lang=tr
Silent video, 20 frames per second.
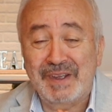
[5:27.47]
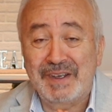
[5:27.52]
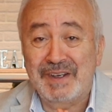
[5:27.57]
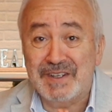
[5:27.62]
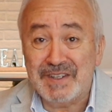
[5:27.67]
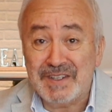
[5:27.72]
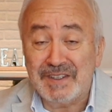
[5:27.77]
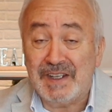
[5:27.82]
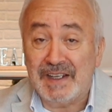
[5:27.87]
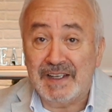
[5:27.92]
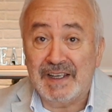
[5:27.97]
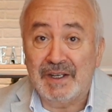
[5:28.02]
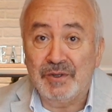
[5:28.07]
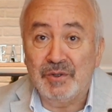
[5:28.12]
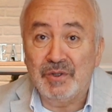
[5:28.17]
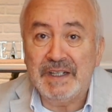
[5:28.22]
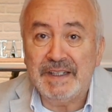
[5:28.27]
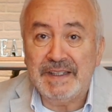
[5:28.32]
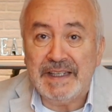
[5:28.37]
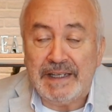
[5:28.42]
Kazın ayağı
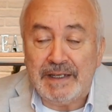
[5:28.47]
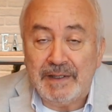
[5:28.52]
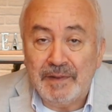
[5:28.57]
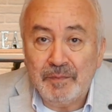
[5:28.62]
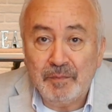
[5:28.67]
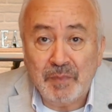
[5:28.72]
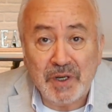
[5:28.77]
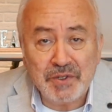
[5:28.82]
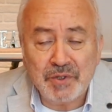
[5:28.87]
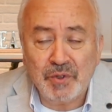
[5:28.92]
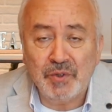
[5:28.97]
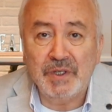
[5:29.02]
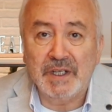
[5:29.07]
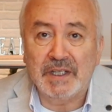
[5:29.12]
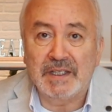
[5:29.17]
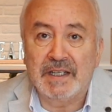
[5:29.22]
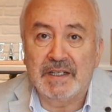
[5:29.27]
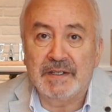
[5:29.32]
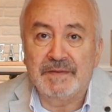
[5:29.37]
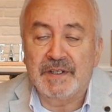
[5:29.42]
öyle değil. Başka
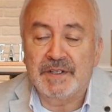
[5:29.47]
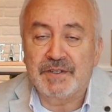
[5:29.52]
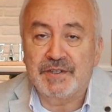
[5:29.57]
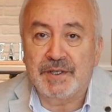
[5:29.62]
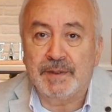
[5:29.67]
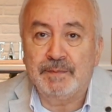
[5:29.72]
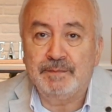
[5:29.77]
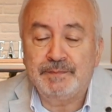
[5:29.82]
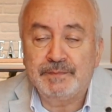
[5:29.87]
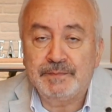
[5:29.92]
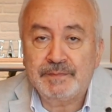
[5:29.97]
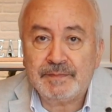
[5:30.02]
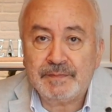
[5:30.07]
örnekler vereceğim.